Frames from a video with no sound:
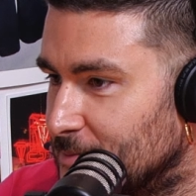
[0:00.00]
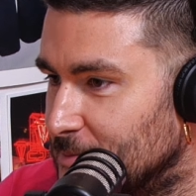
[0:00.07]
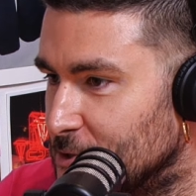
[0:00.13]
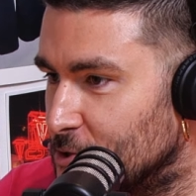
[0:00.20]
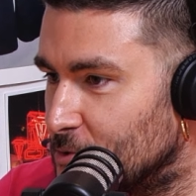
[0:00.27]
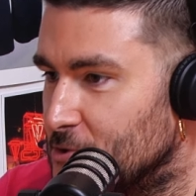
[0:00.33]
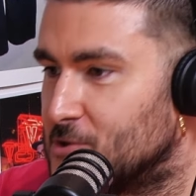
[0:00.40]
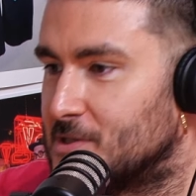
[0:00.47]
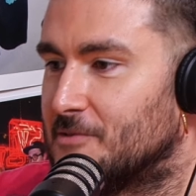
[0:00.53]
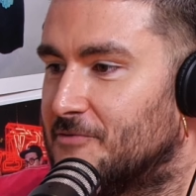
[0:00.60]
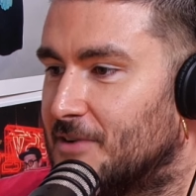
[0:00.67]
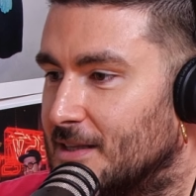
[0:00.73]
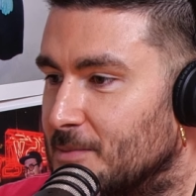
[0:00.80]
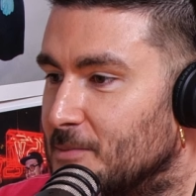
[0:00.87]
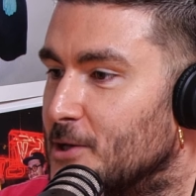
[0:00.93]
amici, quindi ci siamo
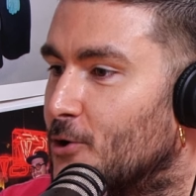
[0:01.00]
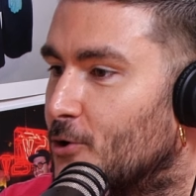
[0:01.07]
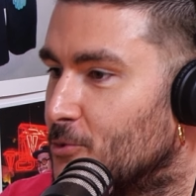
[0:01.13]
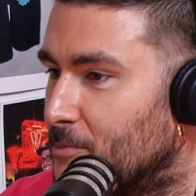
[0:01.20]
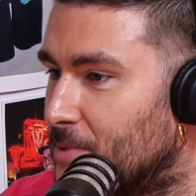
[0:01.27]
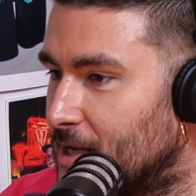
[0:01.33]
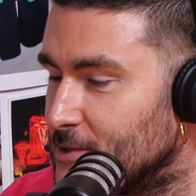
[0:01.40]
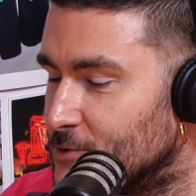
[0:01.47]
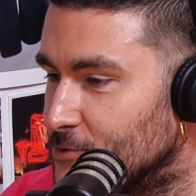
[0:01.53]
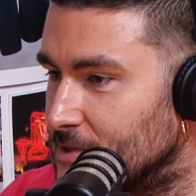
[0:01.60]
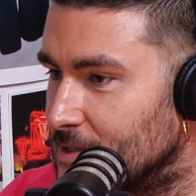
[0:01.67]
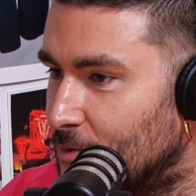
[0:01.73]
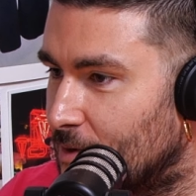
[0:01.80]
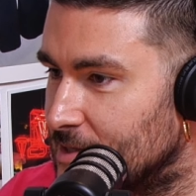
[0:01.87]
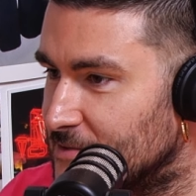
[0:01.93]
fatti. Mi ricordo un pranzo
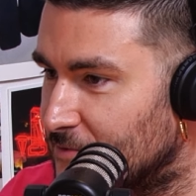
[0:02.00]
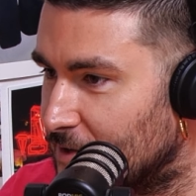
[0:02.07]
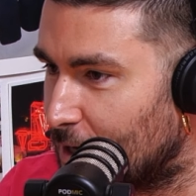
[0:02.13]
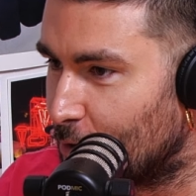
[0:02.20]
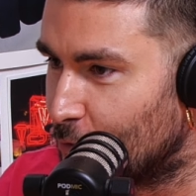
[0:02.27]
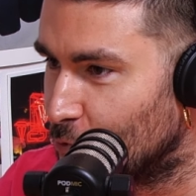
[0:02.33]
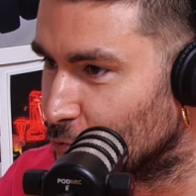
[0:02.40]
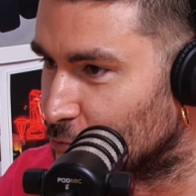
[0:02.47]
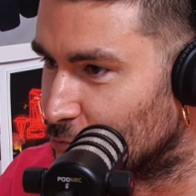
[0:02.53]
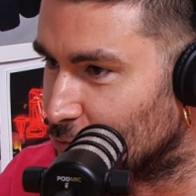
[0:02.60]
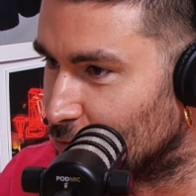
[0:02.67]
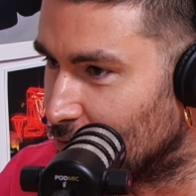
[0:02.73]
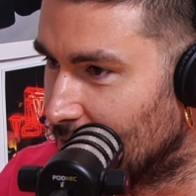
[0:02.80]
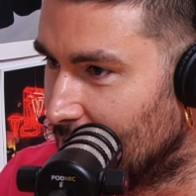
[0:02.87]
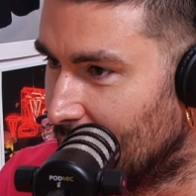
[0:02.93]
di quasi
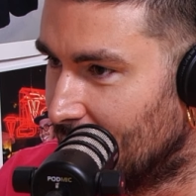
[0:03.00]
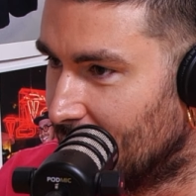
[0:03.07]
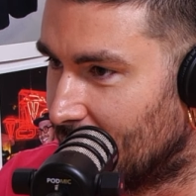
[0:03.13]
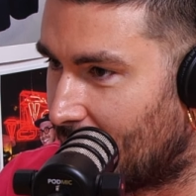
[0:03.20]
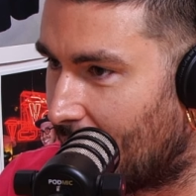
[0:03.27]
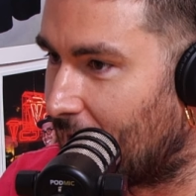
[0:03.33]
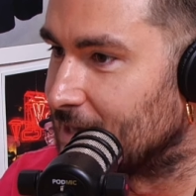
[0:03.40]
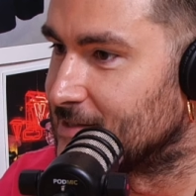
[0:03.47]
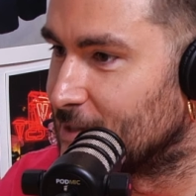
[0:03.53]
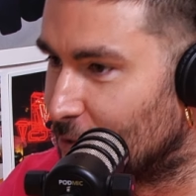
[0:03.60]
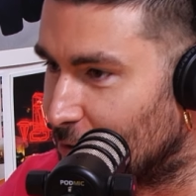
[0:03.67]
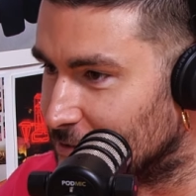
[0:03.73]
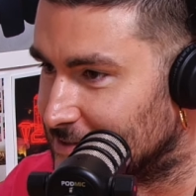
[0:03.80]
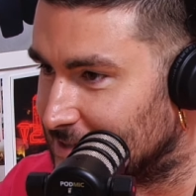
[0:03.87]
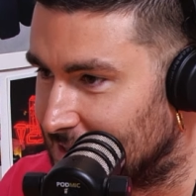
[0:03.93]
Ferragosto sì. a casa
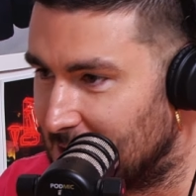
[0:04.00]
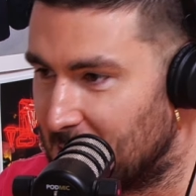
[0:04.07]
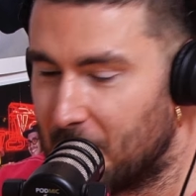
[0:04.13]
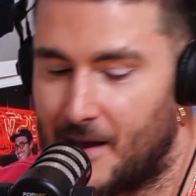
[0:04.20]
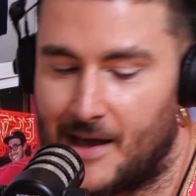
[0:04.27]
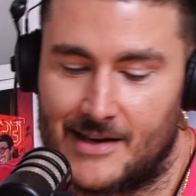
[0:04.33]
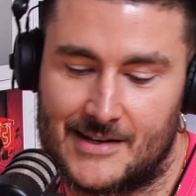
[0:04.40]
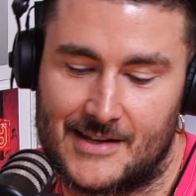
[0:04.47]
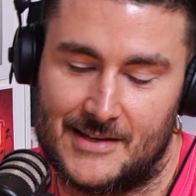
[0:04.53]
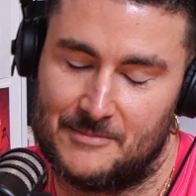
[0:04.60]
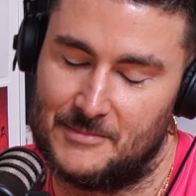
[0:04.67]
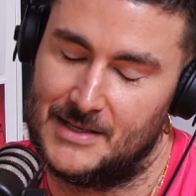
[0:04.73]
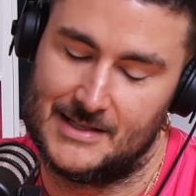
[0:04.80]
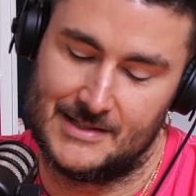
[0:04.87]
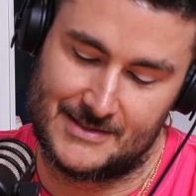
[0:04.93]
nostra nelle Marche.
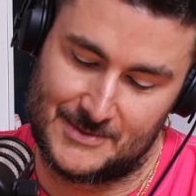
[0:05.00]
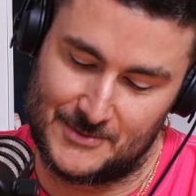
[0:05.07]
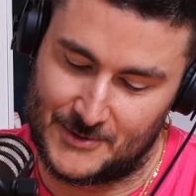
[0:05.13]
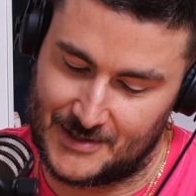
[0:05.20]
Sì. Bellissimo,